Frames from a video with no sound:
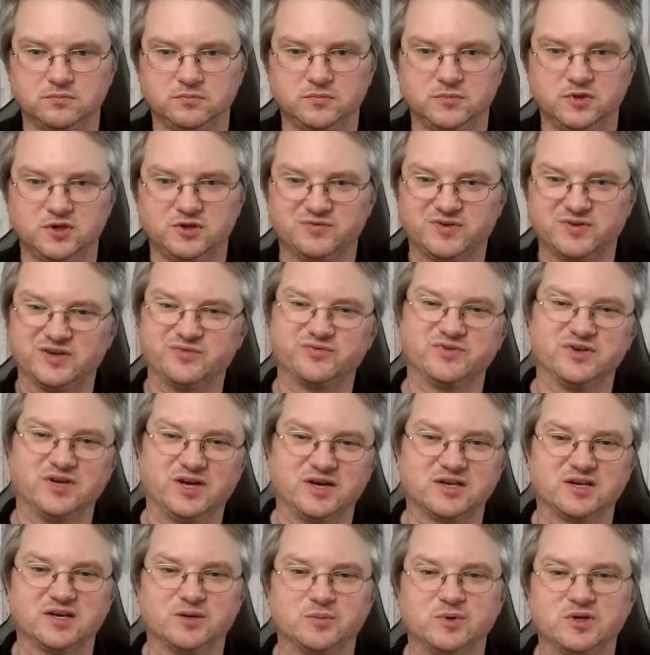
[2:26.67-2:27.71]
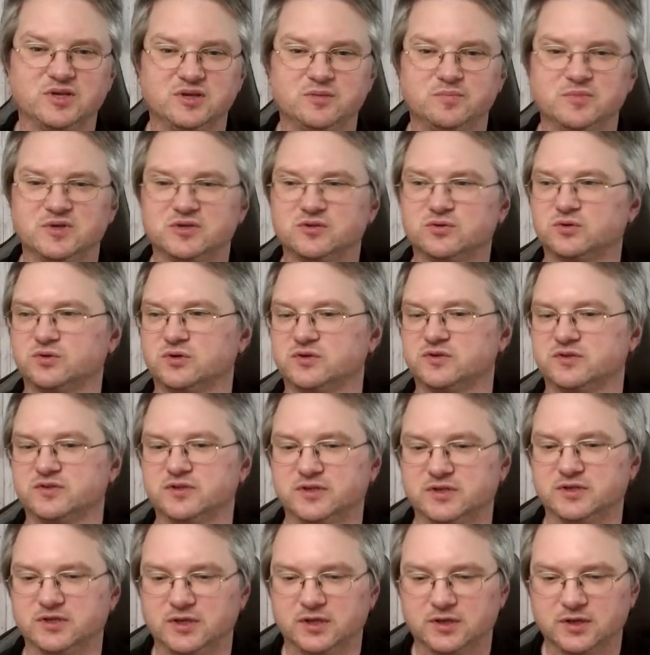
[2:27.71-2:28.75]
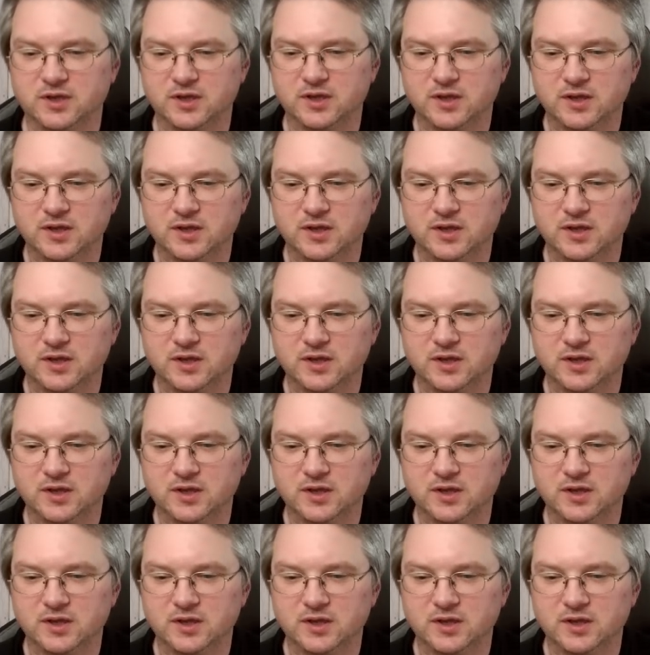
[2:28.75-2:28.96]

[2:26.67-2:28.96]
Ich war vielleicht aber nicht mehr so konzentriert.